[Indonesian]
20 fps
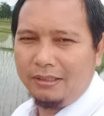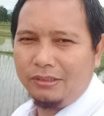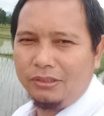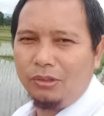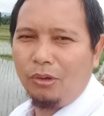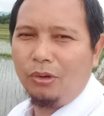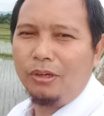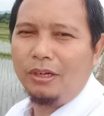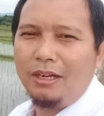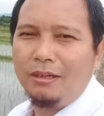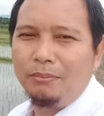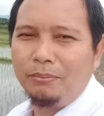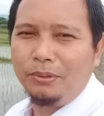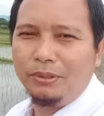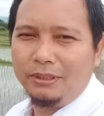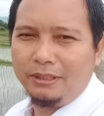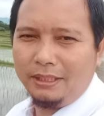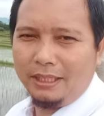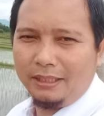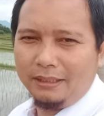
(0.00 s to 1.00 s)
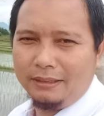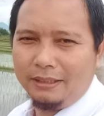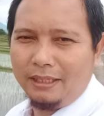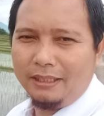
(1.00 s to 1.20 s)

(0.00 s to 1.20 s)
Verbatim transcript: seorang pun yang